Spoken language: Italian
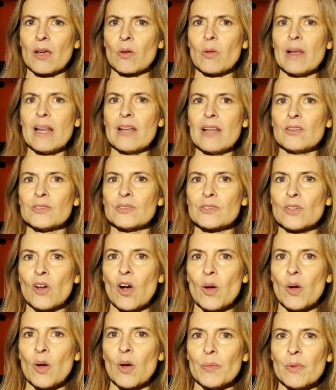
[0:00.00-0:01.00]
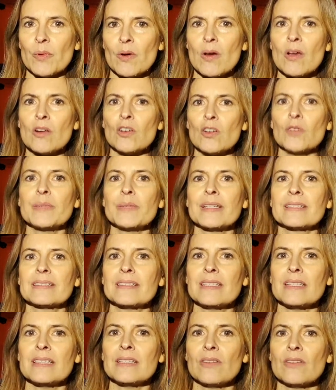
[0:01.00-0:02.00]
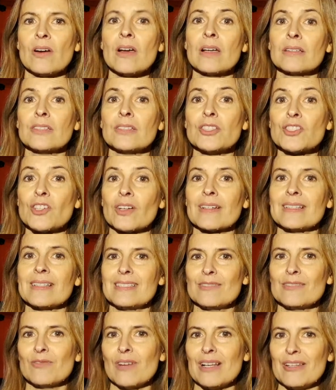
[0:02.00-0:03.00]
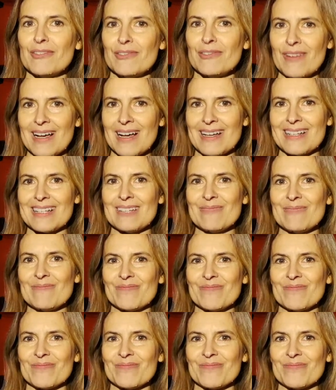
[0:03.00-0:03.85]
Qual è lo scopo, l'obiettivo di ciò che si vuole fare?